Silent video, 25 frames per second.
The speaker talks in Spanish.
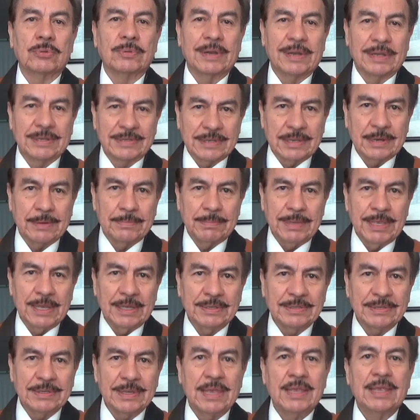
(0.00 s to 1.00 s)
van a ser
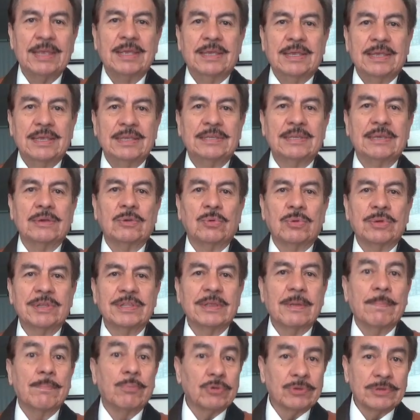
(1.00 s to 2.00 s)
mías y
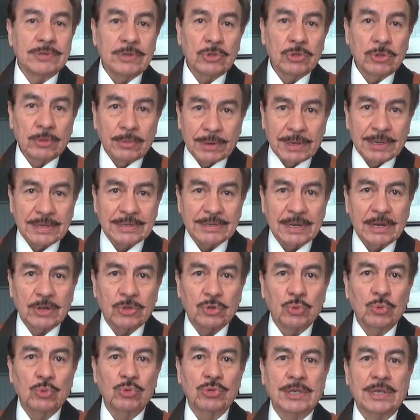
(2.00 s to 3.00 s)
50% van a ser
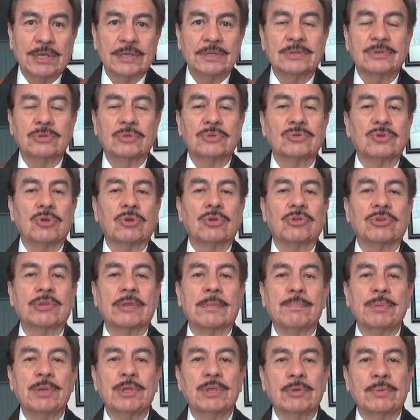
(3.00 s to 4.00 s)
tuyas. Yo solo te
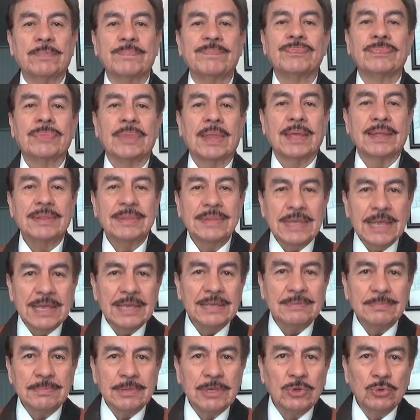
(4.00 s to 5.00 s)
pido
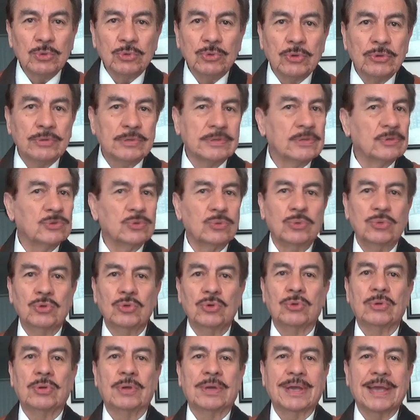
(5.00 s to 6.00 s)
10 minutos de
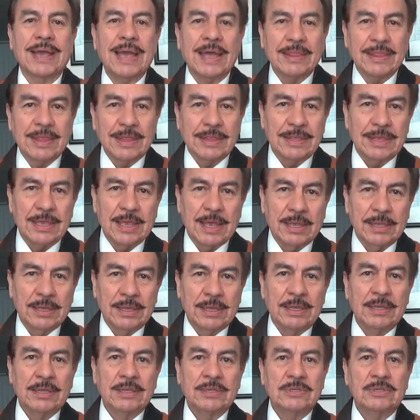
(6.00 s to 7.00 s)
estudio cada día.
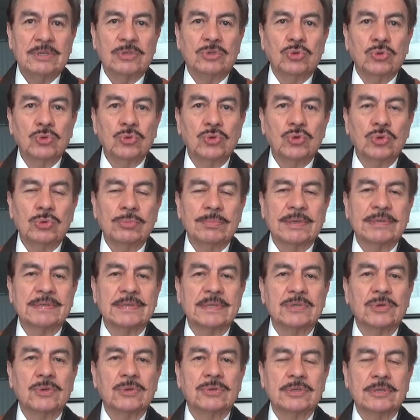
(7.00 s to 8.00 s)
Si tú sumas
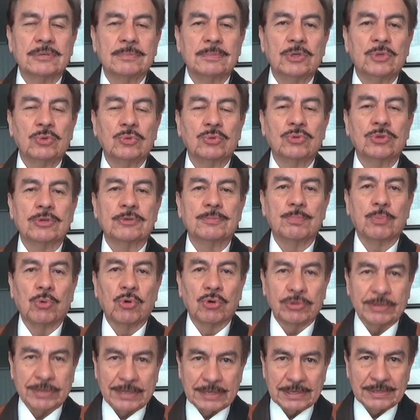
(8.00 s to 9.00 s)
esos 10 minutos
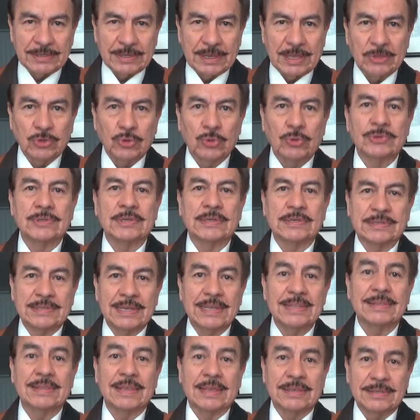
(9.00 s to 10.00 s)
por
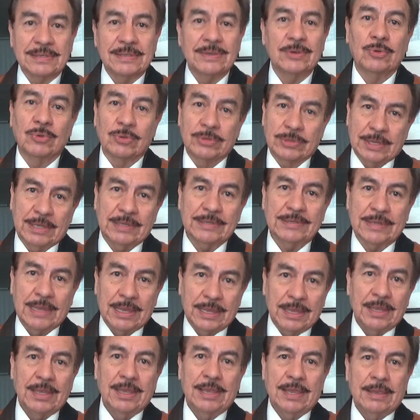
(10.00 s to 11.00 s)
365 días,
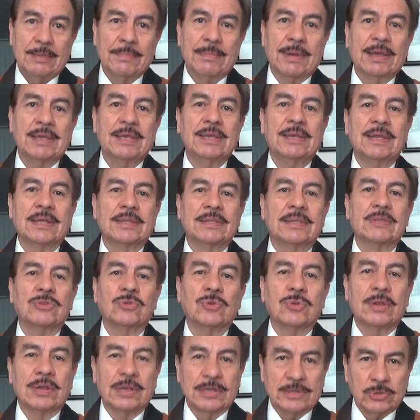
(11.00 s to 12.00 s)
imagínate
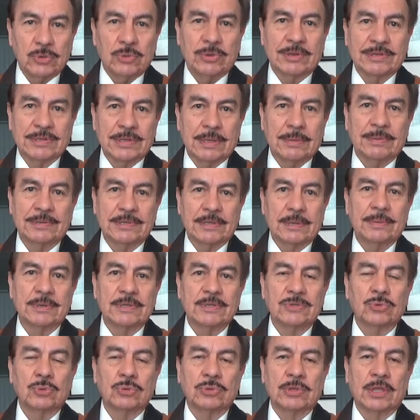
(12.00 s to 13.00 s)
todas las horas que vas a haber
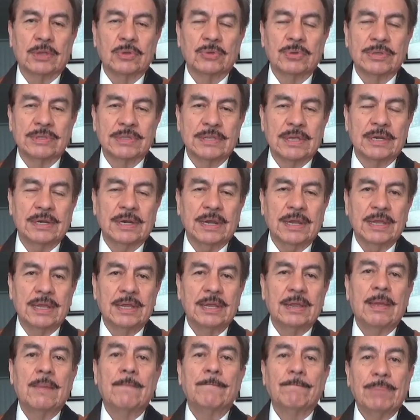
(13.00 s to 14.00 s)
estudiado guitarra,
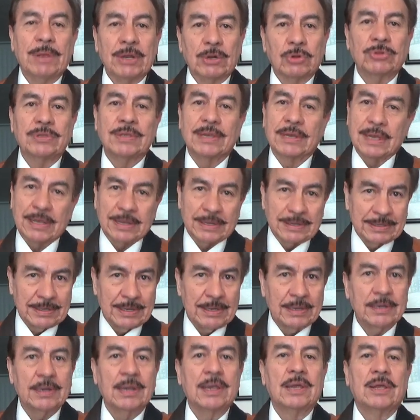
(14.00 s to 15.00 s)
pero tienen que
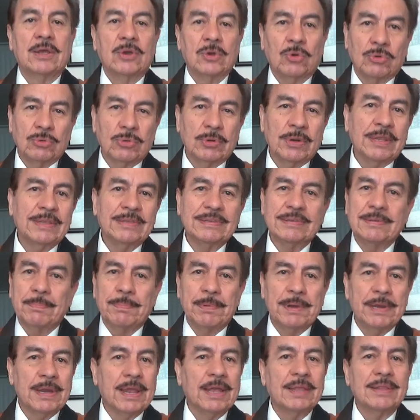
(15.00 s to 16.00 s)
ser con una
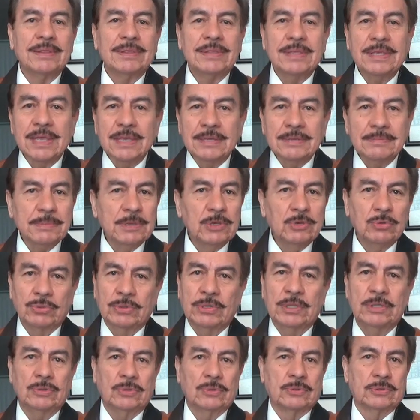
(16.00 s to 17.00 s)
disciplina 10
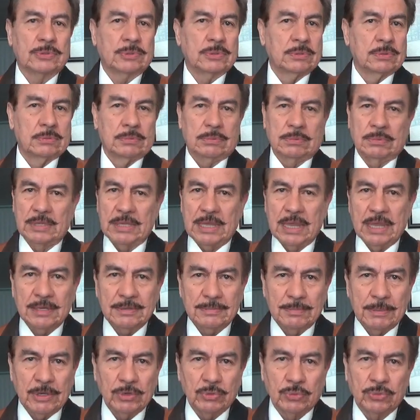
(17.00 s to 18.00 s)
minutitos,
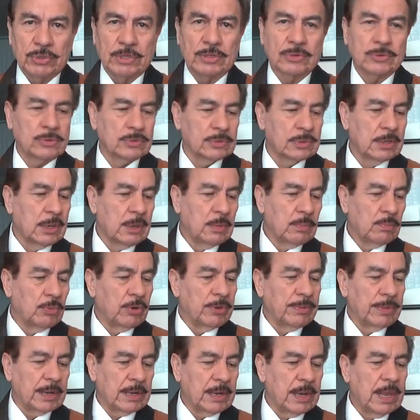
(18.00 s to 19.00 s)
10 minutitos.
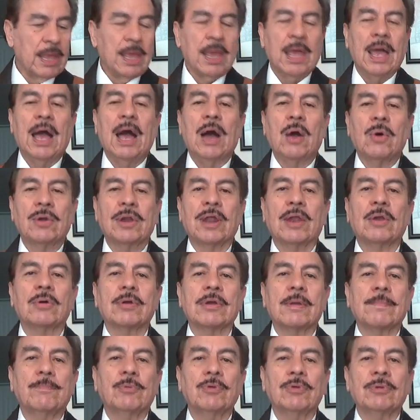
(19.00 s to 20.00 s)
Muy bien, ahora lo
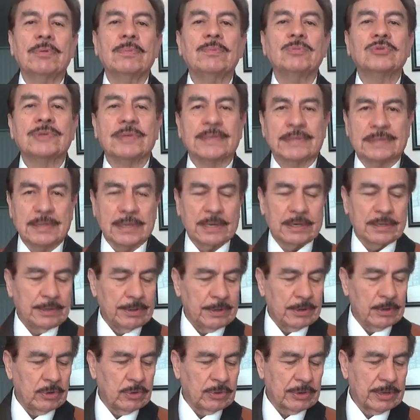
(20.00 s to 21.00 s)
que podemos hacer,
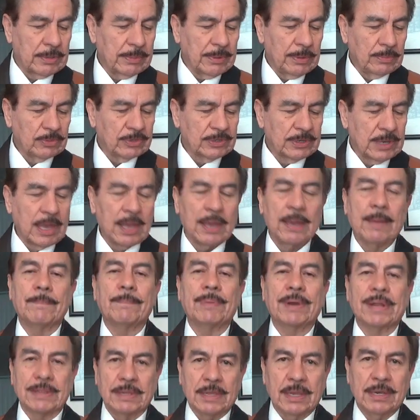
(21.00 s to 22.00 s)
lo que vamos a
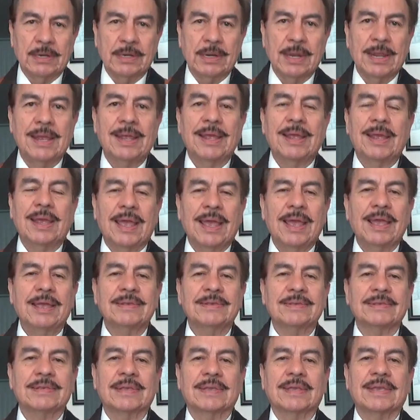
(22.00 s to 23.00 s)
aprender
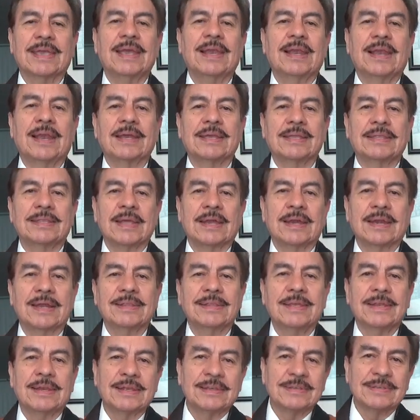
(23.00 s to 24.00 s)
es que la guitarra
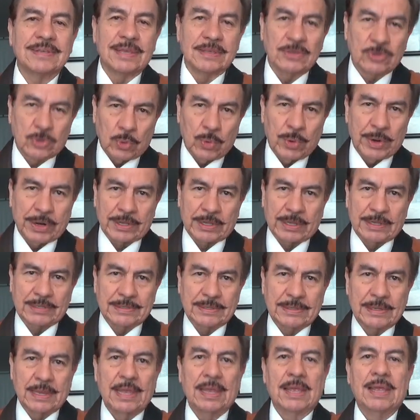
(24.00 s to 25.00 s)
tiene 6
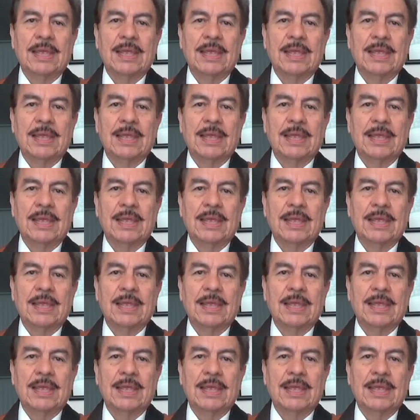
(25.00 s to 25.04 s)
cuerdas